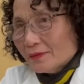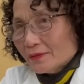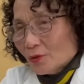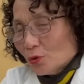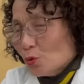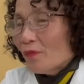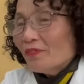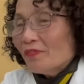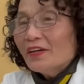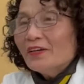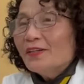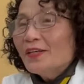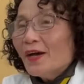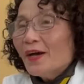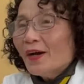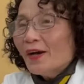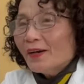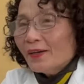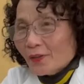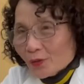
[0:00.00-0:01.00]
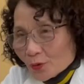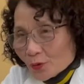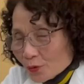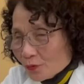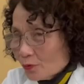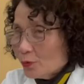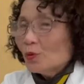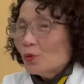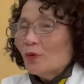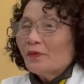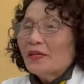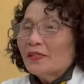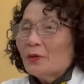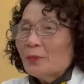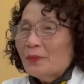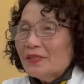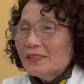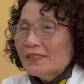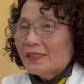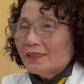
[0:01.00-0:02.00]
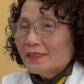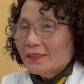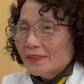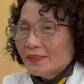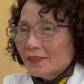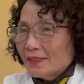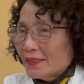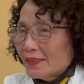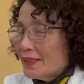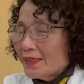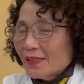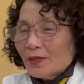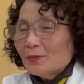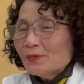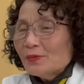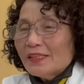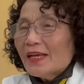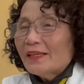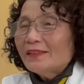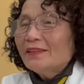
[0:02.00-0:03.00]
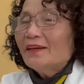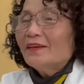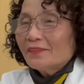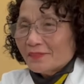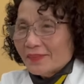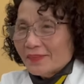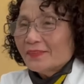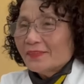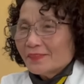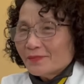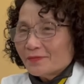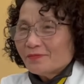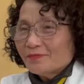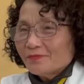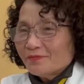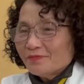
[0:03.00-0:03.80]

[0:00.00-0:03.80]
nó thuộc về cơ địa phụ thuộc hệ thống miễn dịch nên là không thể nhanh được vâng